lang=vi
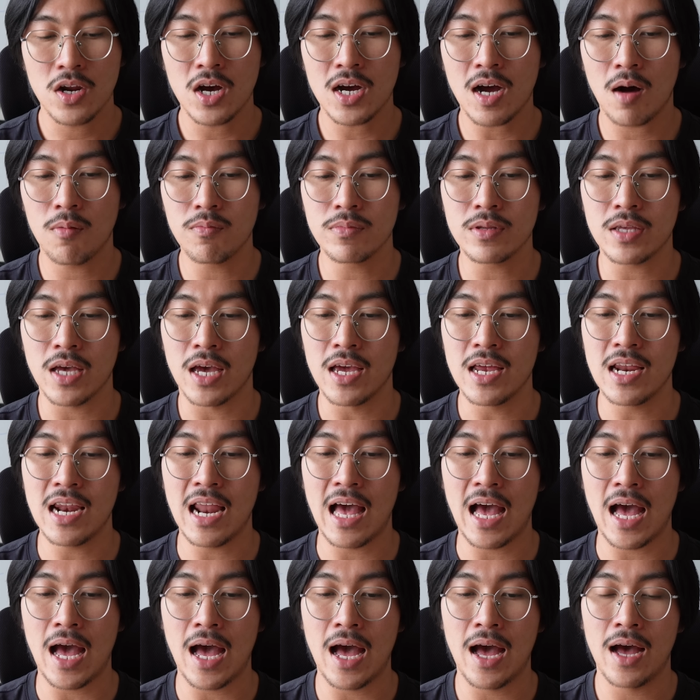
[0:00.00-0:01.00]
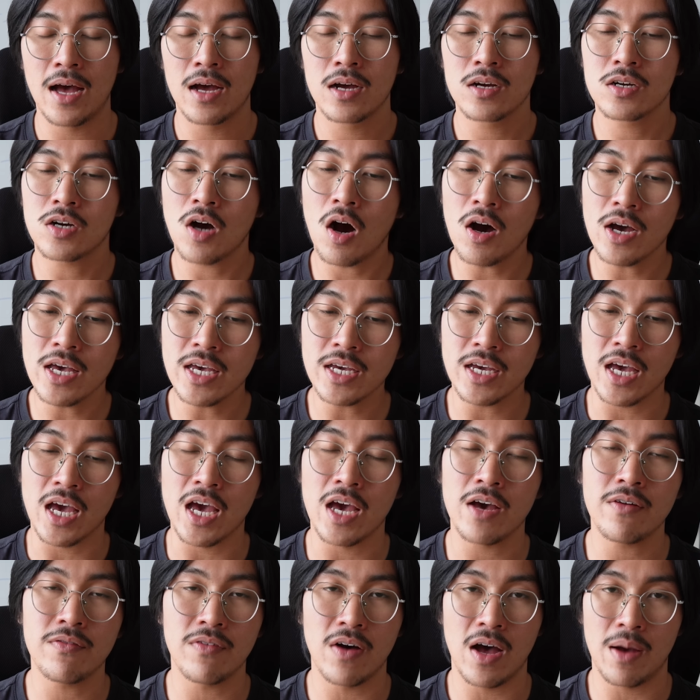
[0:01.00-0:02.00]
nó không chỉ là có ý
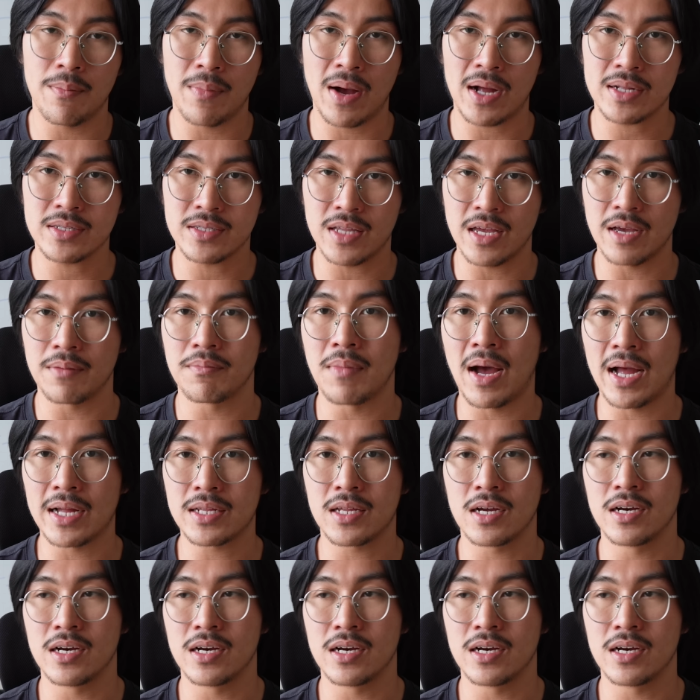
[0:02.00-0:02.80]
nghĩa về mặt tiền bạc,